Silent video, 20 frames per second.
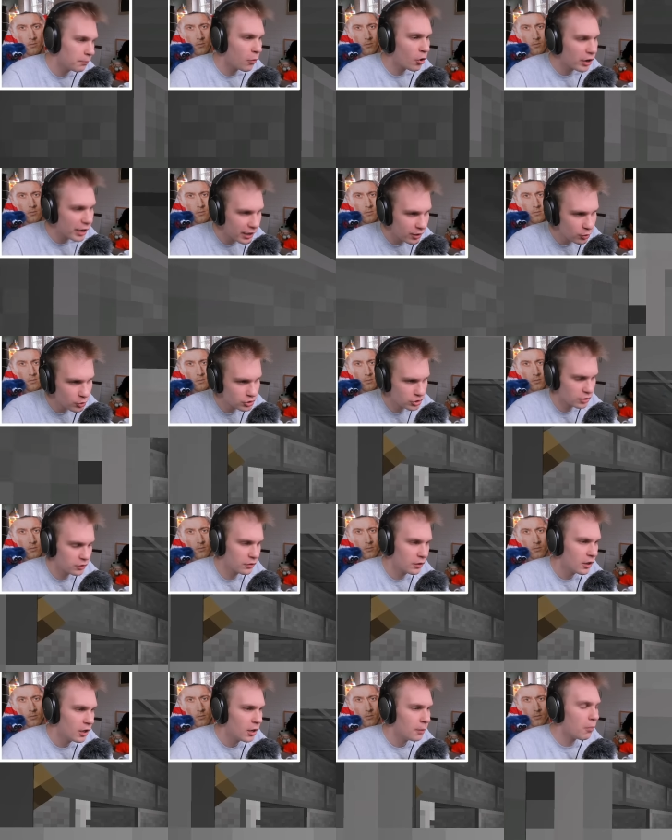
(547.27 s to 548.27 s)
Mogę już,
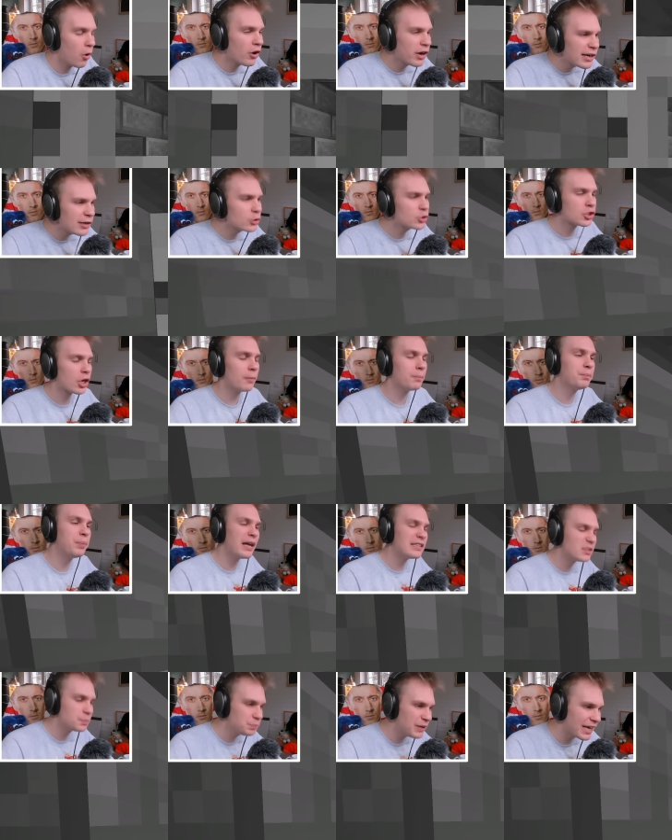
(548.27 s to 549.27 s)
mogę już
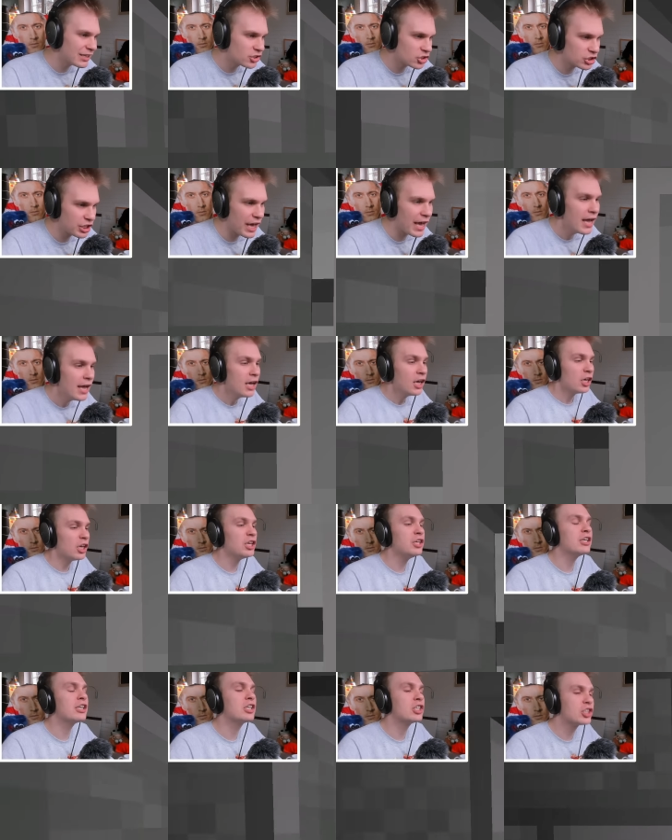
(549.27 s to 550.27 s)
bezpiecznie okay.
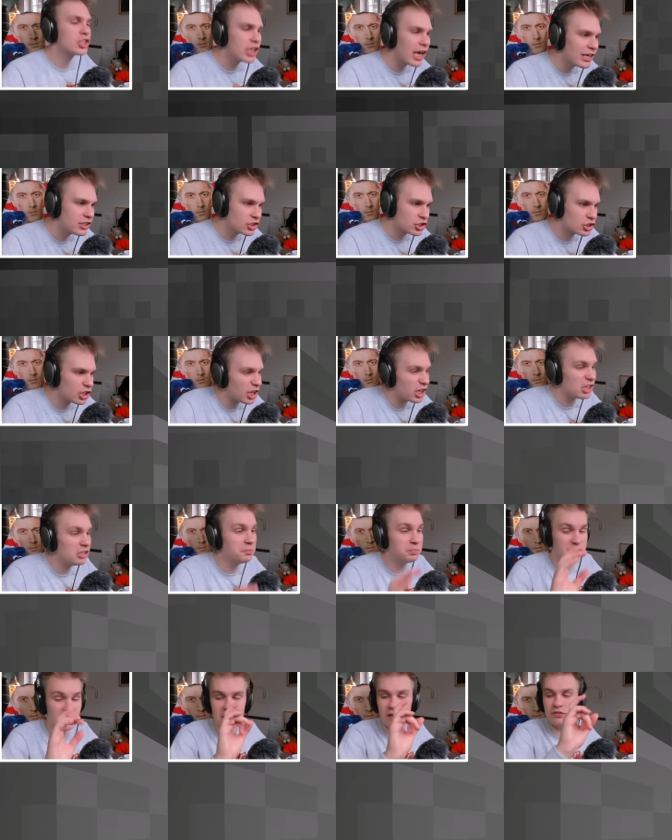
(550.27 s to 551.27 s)
i grzecznie i
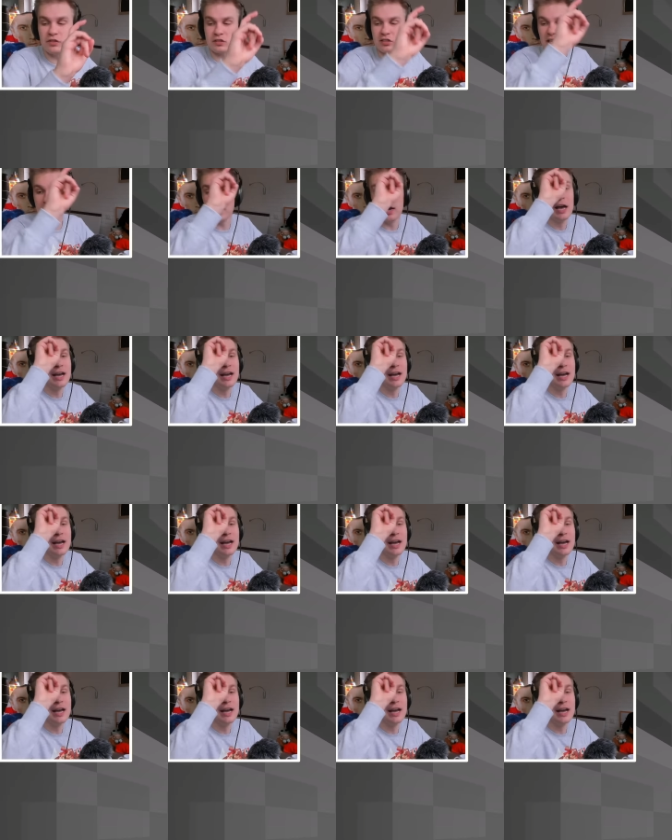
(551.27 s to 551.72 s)
przede wszystkim